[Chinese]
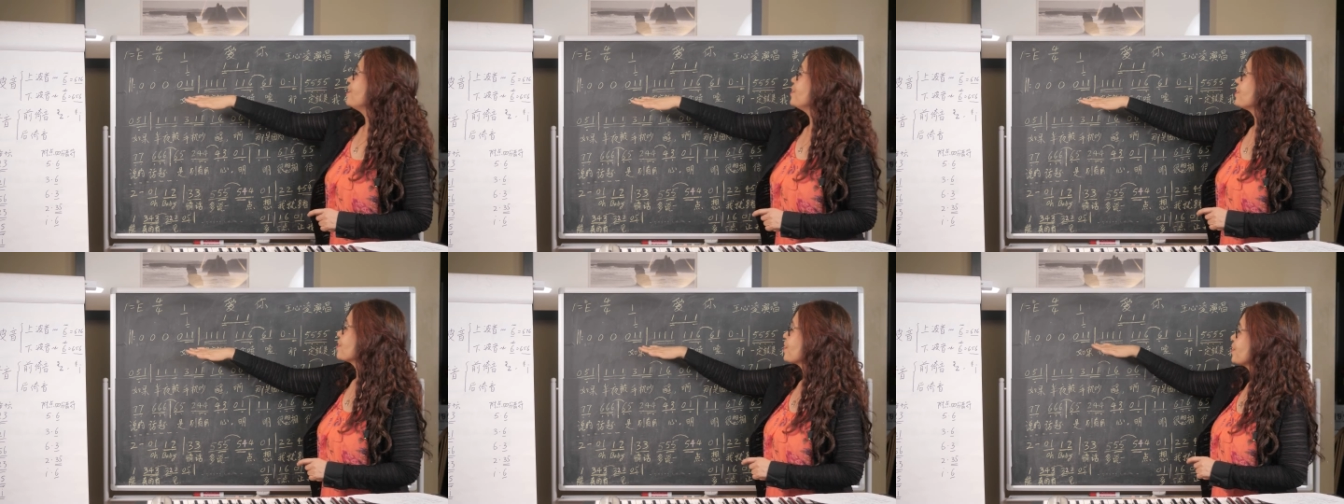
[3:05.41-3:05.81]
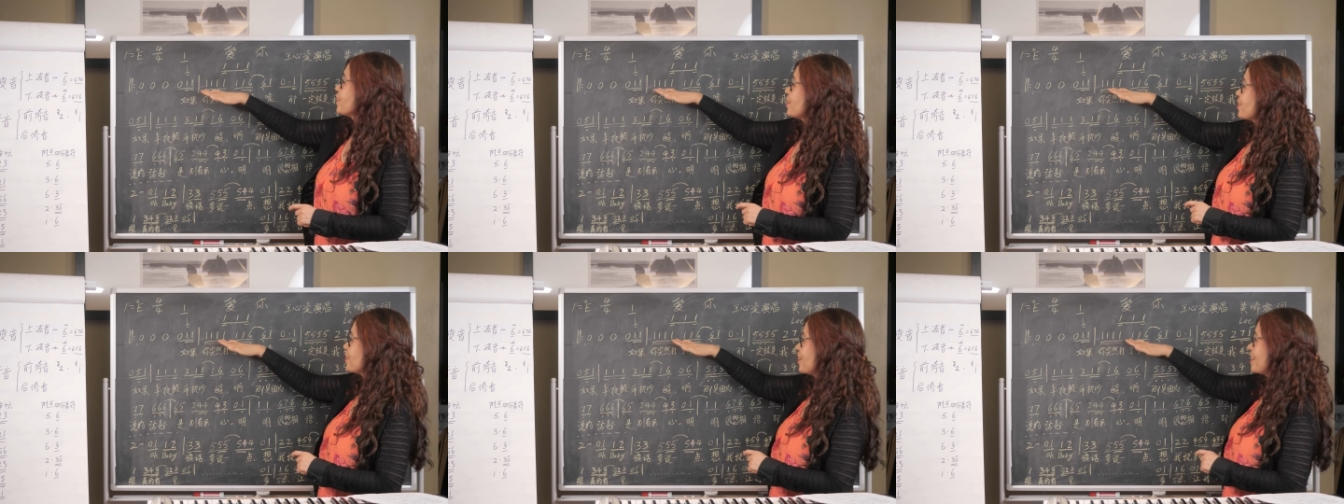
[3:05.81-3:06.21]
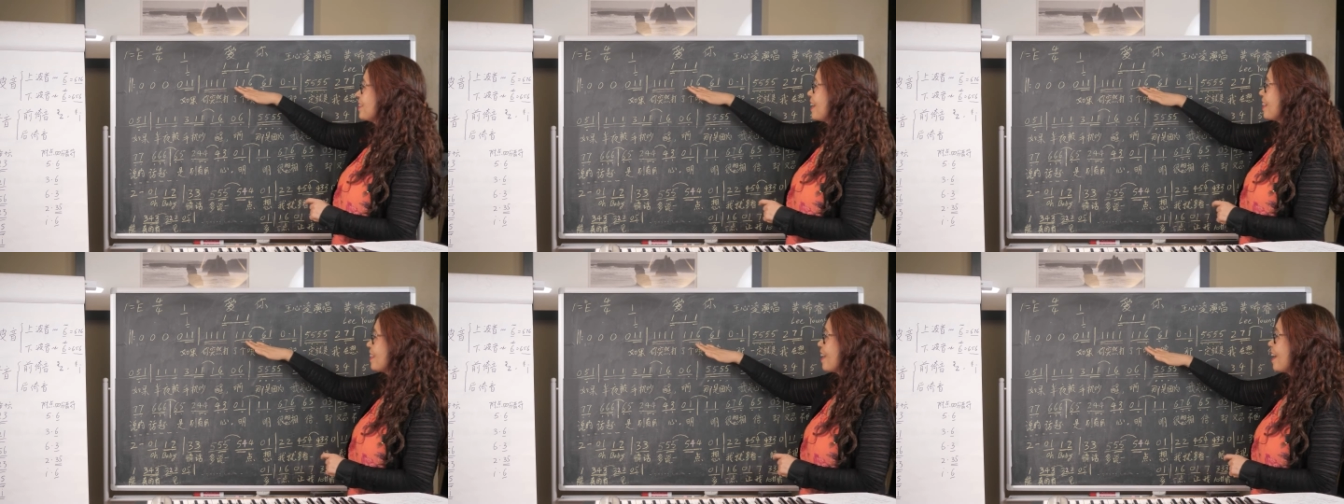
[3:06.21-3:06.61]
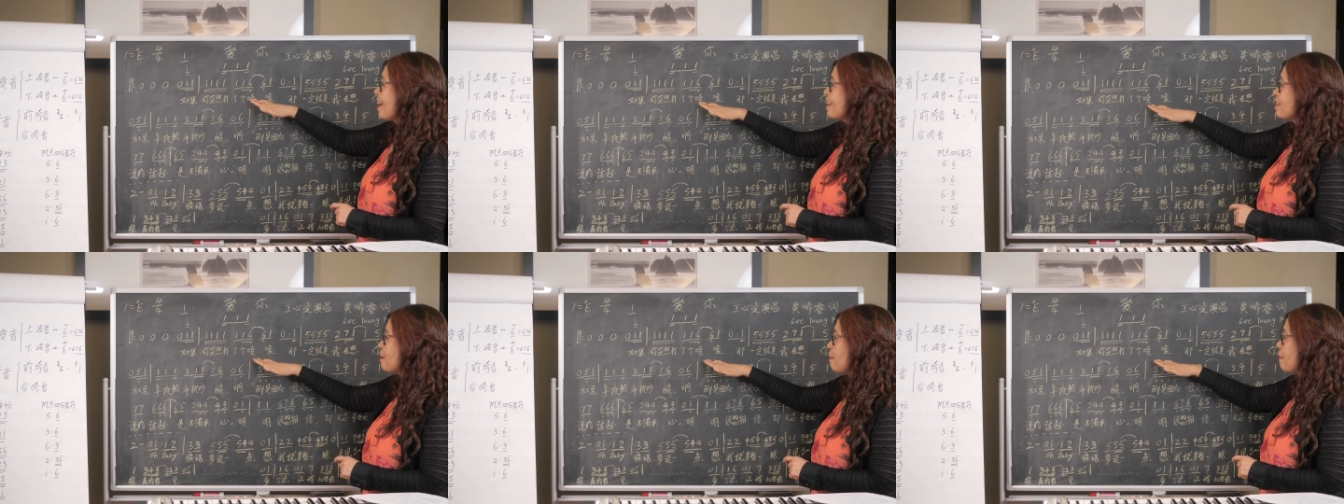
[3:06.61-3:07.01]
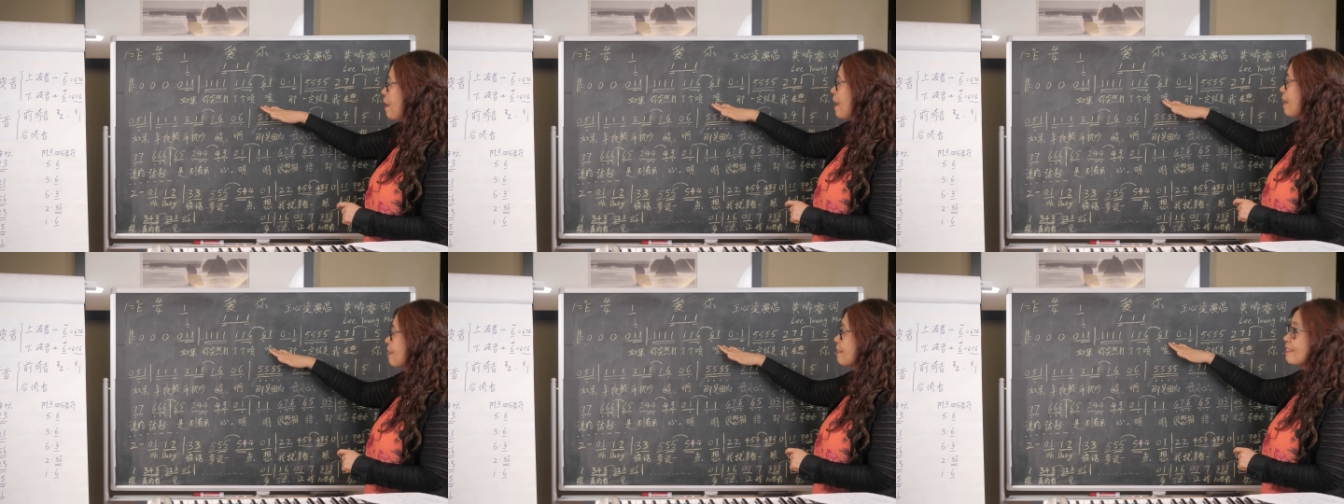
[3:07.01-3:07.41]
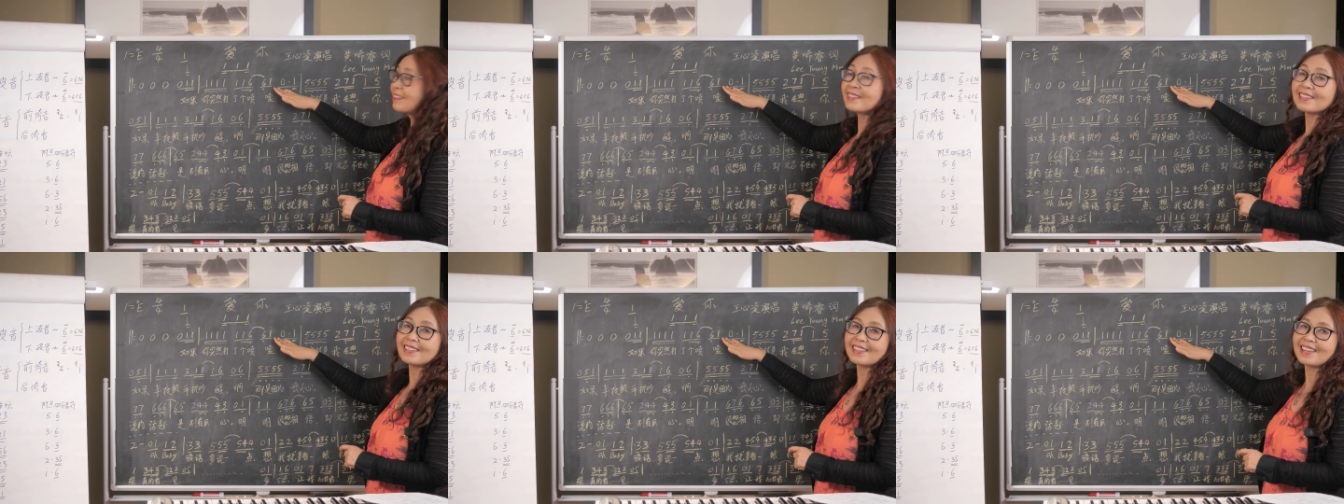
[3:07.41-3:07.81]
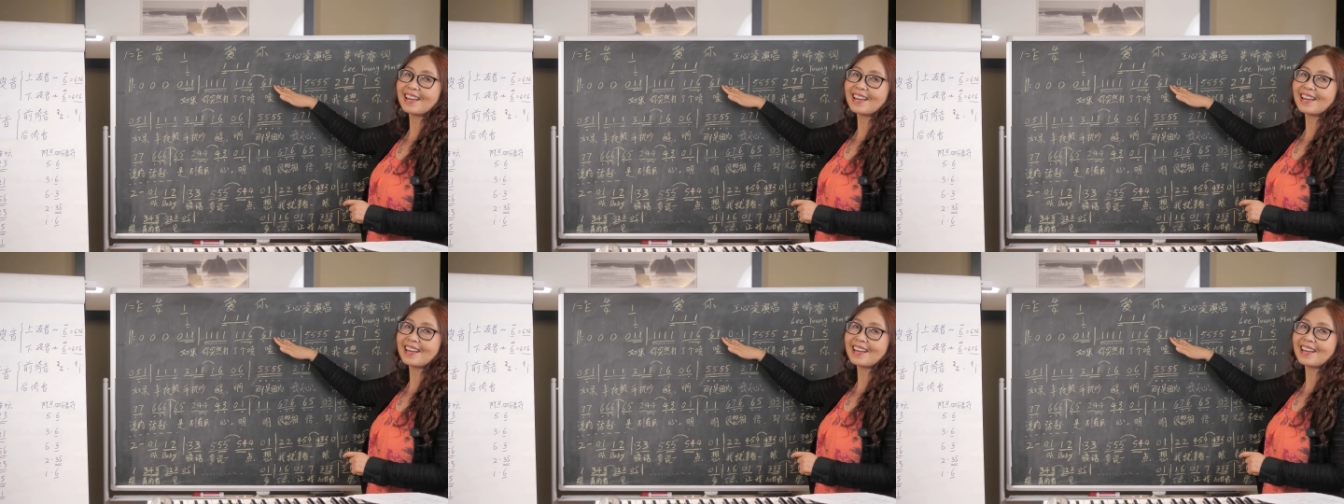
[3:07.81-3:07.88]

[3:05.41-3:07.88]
如果你突然打了个喷嚏，